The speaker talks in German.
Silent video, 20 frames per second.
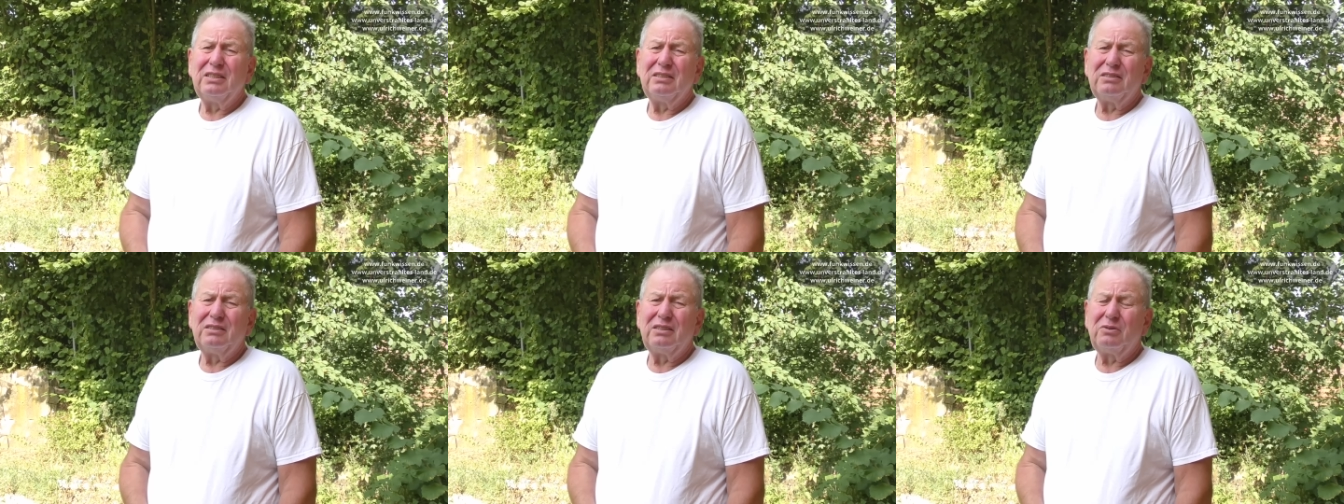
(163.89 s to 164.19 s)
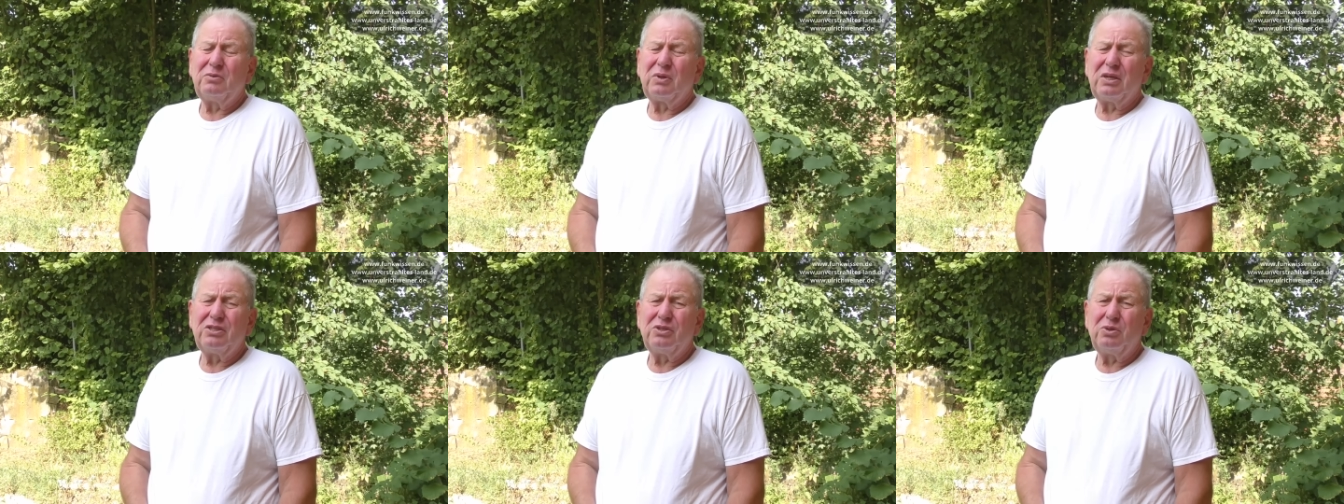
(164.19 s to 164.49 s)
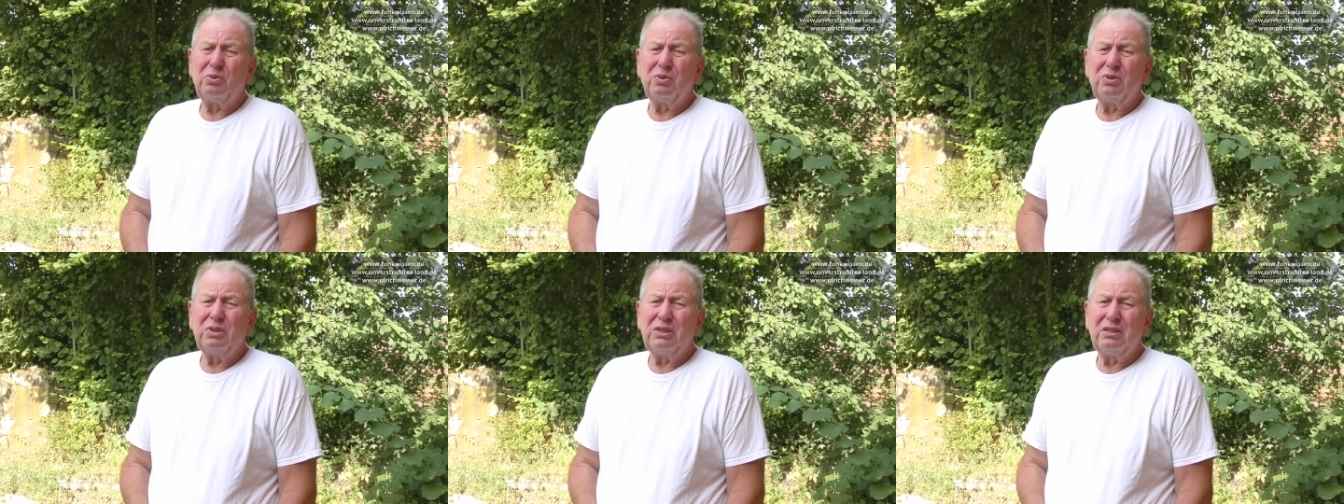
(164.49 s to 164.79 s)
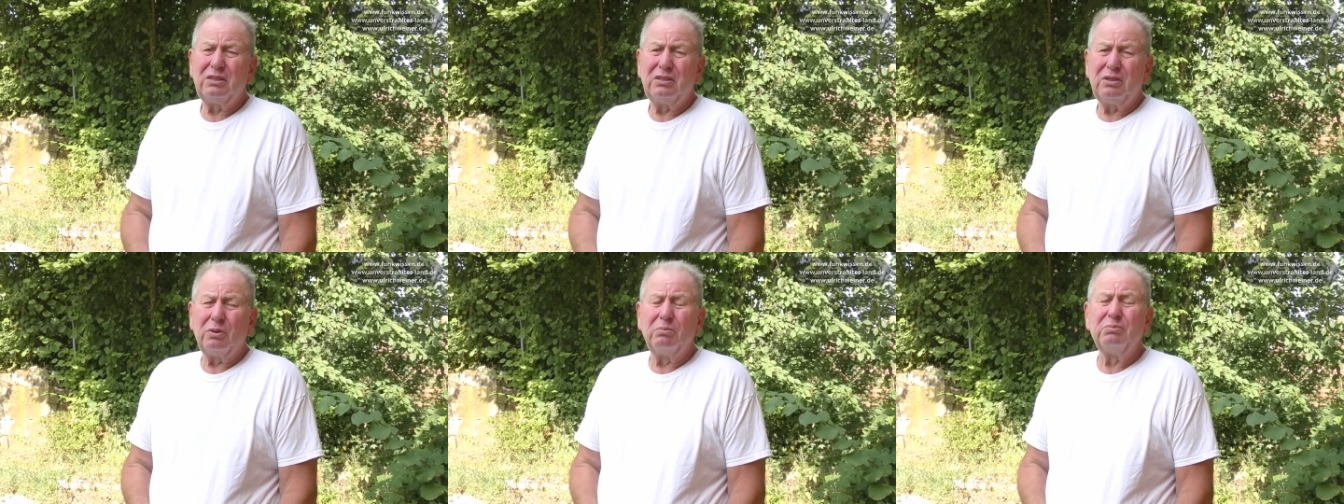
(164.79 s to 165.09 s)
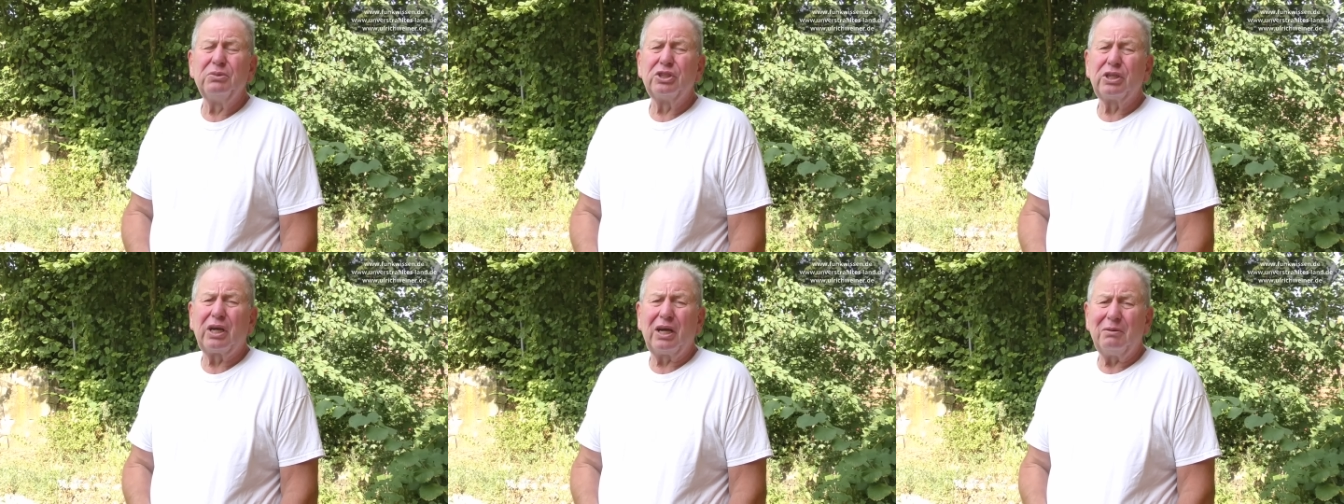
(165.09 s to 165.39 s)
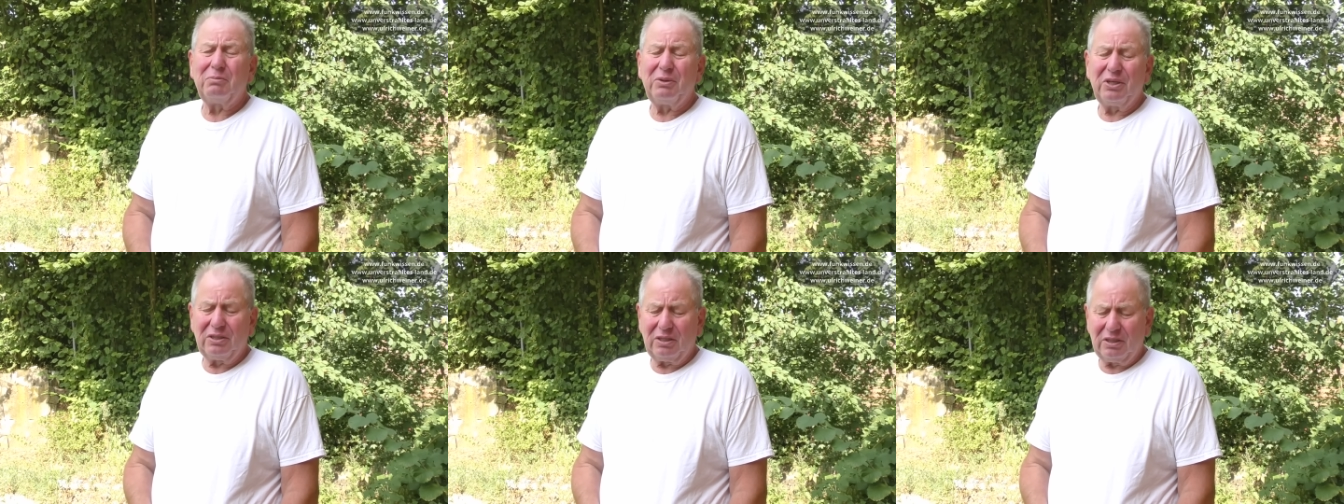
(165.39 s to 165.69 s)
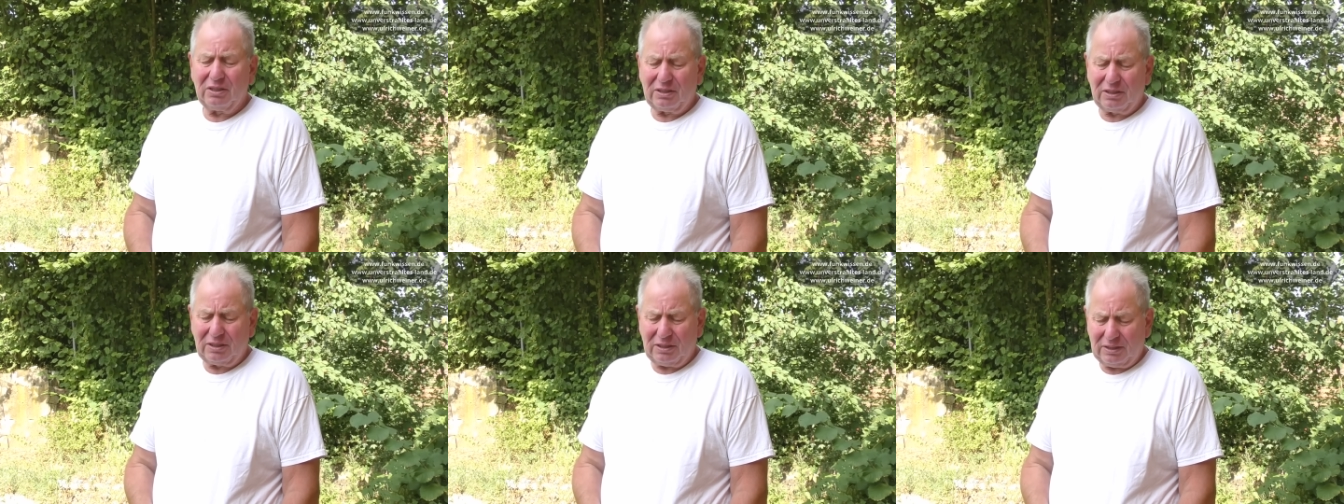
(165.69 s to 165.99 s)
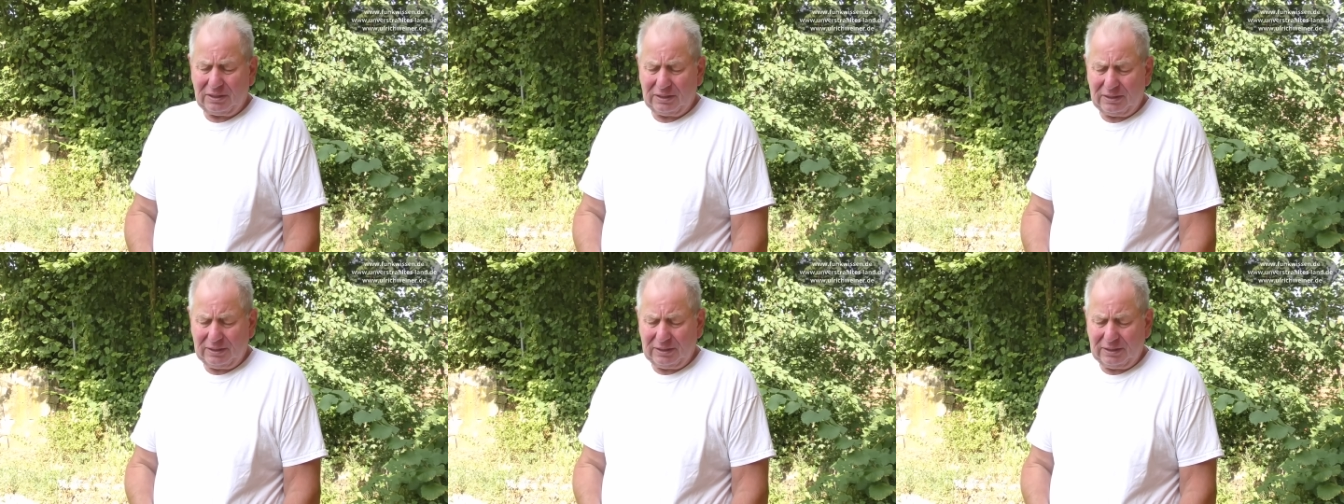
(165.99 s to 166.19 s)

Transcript: Situation, die unbeschreiblich ist.